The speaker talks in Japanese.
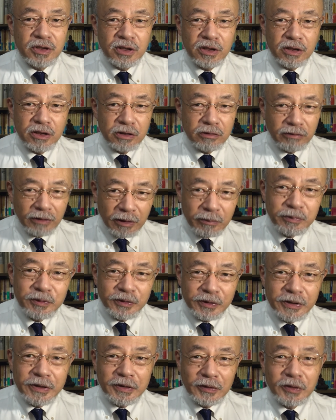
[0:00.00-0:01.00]
実は
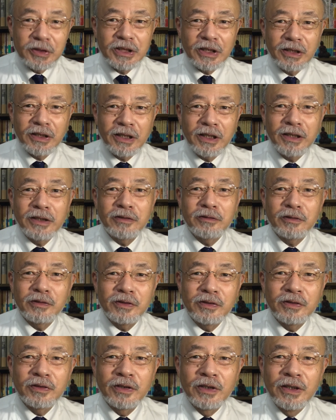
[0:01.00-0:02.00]
仏教じゃないと
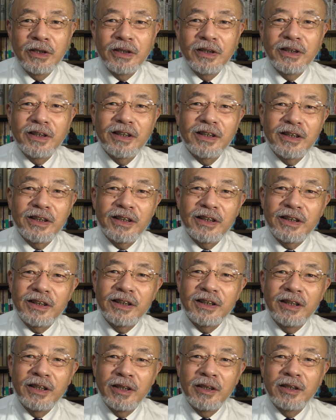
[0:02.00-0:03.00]
いう、
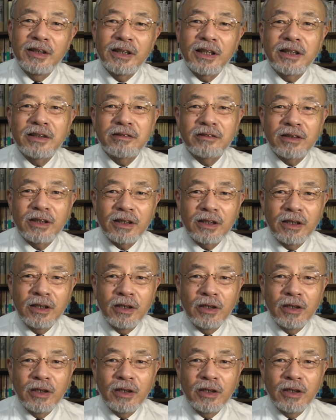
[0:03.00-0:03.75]
えー、なんていうかな、